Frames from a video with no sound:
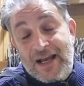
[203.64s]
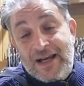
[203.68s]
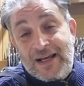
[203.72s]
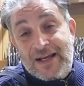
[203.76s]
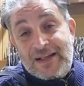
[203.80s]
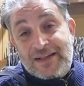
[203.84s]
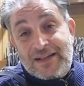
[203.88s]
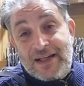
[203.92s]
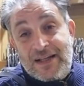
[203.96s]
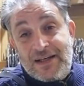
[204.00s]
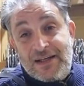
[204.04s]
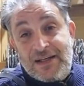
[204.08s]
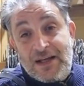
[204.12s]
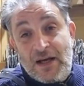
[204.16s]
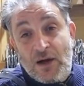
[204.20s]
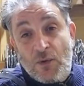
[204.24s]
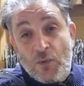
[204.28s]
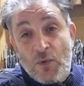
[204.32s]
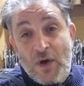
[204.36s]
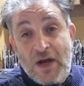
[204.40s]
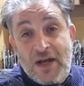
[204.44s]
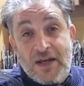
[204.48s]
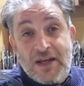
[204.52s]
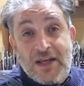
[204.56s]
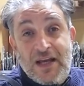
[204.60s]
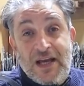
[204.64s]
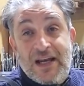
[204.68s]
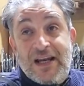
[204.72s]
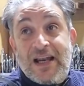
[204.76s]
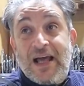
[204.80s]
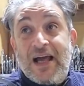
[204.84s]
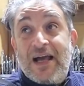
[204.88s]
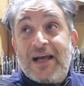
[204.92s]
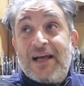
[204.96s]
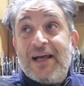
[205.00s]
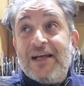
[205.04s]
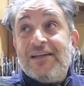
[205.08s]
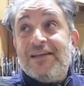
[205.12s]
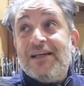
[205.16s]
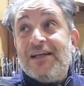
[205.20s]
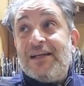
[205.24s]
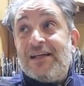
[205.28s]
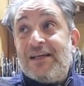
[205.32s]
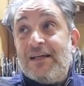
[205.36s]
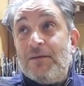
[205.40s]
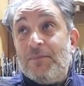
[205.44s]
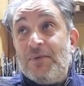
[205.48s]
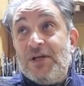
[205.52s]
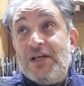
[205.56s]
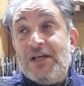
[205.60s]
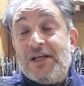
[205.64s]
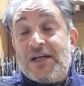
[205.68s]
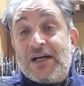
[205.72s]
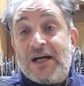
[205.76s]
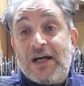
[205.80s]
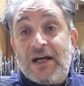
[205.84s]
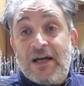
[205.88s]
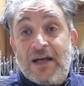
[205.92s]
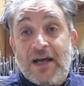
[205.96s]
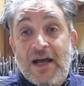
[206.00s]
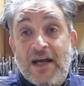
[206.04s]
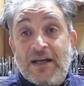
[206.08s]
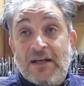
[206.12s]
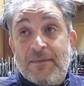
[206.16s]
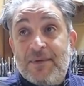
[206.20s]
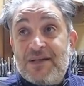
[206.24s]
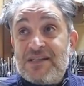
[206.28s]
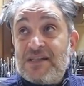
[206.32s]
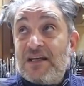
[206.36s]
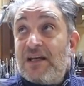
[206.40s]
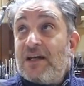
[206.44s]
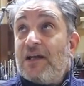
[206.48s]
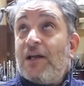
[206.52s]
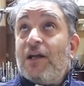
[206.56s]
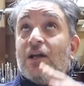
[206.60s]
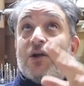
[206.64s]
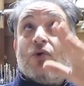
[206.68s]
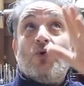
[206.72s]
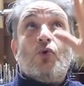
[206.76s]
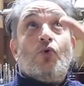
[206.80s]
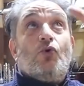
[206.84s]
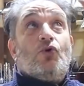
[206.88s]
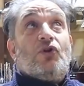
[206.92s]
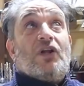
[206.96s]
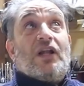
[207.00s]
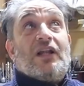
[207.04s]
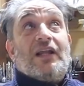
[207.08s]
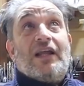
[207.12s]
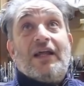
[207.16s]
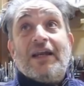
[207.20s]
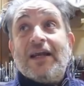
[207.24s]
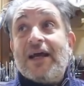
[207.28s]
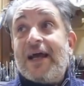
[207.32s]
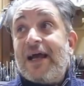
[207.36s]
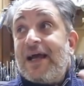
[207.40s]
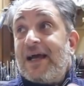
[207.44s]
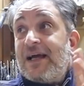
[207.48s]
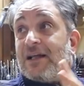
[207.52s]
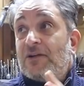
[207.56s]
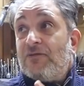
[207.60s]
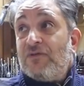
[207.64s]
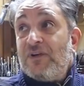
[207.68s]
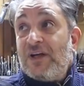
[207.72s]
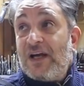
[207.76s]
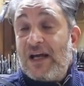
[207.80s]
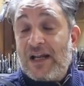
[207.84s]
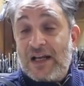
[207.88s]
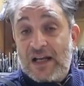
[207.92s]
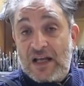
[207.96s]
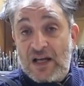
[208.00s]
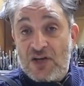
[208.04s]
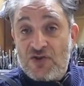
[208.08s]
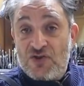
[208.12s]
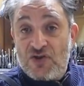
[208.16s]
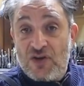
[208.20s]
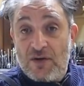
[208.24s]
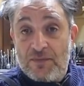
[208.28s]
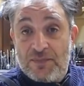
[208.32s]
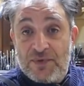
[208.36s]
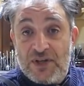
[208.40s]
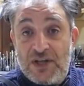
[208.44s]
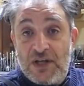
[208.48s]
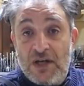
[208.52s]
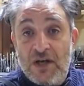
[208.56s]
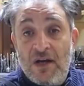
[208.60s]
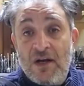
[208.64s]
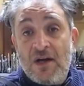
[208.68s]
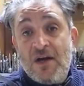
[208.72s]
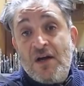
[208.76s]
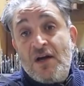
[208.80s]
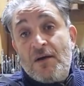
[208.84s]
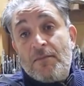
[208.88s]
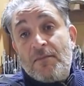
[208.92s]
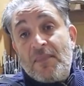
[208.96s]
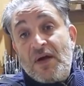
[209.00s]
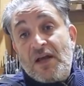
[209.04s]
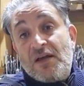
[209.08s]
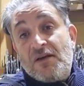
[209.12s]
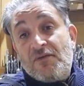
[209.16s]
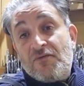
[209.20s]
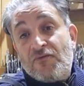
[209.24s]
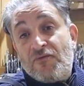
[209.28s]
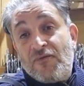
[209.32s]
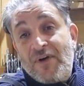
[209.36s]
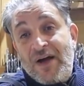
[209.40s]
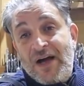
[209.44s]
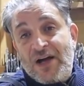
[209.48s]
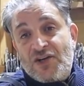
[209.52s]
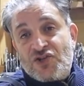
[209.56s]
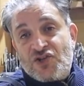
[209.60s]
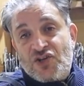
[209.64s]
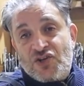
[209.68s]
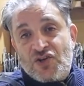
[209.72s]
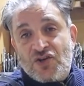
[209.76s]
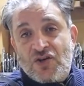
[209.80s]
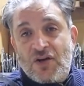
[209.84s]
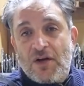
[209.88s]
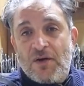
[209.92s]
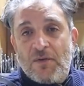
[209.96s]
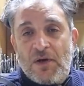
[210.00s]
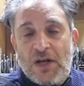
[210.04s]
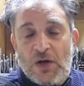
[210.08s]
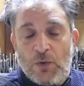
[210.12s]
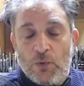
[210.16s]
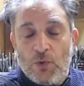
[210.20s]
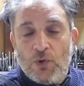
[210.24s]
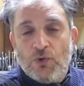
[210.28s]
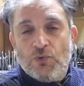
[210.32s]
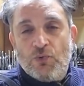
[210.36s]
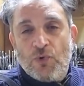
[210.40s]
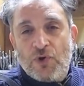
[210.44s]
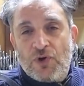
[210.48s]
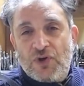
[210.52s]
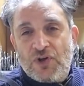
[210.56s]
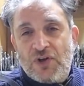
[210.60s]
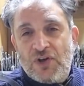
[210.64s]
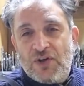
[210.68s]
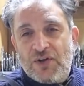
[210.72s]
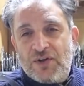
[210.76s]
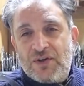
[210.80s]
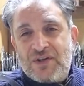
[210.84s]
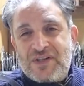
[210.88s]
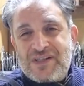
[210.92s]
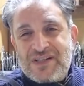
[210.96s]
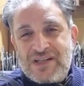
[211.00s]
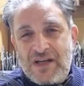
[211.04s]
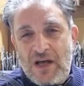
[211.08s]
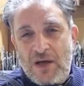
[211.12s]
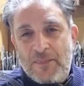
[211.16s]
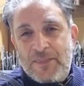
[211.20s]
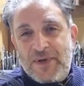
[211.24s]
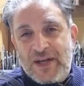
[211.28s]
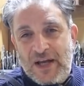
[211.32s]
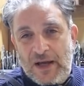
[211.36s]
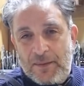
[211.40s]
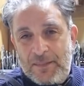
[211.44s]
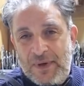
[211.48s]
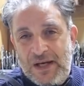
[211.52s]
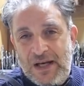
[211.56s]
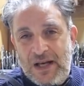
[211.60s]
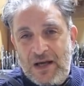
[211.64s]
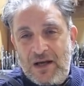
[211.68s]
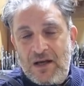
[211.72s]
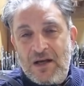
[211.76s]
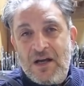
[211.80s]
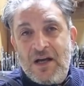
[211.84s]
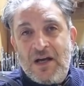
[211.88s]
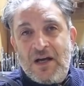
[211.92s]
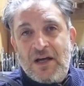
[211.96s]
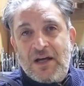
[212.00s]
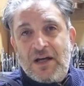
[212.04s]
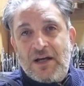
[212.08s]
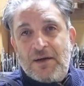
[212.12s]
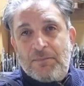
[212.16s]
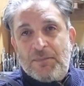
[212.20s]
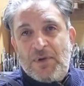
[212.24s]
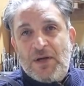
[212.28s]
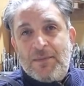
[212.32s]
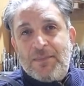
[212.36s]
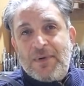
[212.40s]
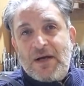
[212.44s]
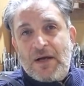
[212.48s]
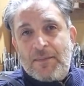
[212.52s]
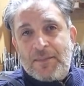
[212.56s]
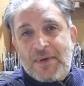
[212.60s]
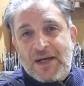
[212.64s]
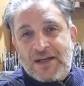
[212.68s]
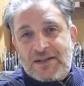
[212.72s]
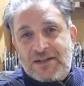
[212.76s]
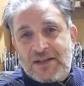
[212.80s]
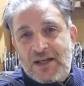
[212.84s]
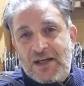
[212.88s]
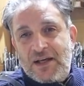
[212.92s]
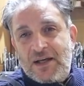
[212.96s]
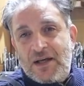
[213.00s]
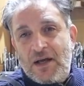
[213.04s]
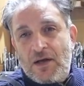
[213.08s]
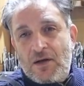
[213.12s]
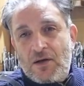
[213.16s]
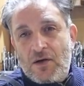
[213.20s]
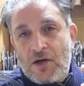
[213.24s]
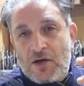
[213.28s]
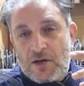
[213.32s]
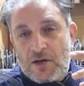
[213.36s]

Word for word: حاجة تانية وهي الحاجات الكبيرة يعني مثلا الأوضة اللي أنا قاعد فيها الخشب دي ما ينفعش الود وركر صعب يعملها بيبقى محتاجة